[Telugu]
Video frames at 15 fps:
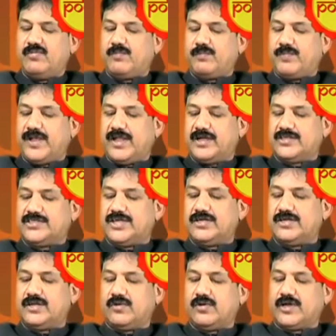ముప్పై ఆరు
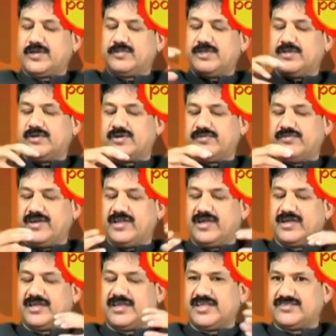జంటలు ఒకరి మీద ఒకరు
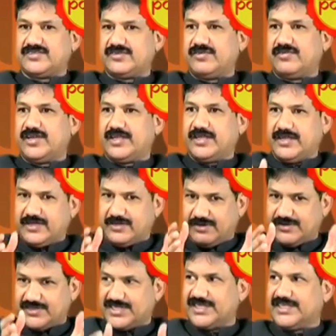విడాకుల కేసు ఉన్న వాళ్ళకి నేను
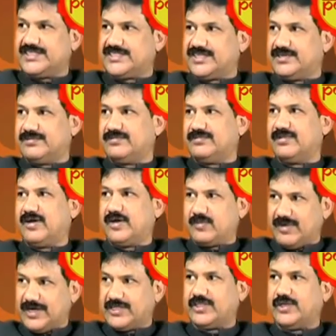కౌన్సిలింగ్ ఇచ్చాను
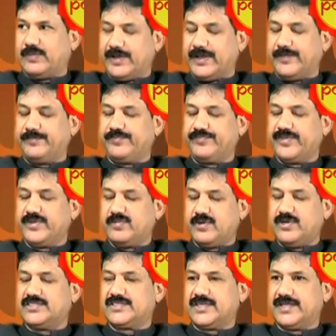గవర్నమెంట్ తరఫున
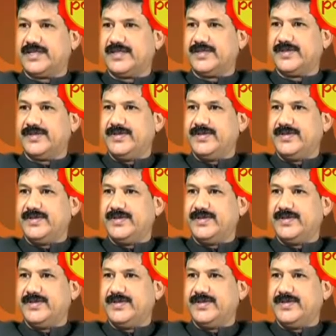పోలీసులకి